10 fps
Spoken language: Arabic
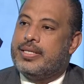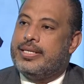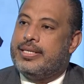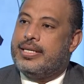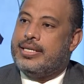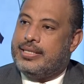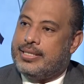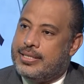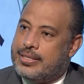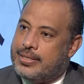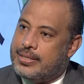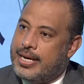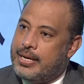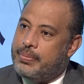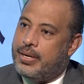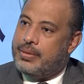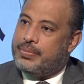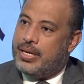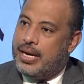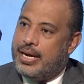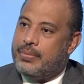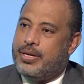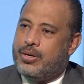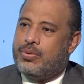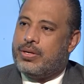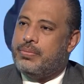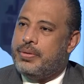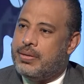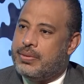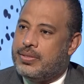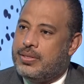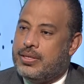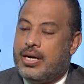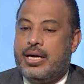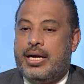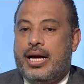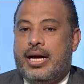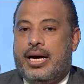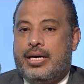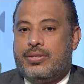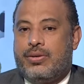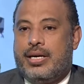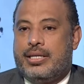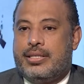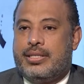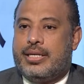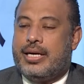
آه، احساس دائم بالامتلاء بياكل كميه بسيطه عايز اقول لحضرتك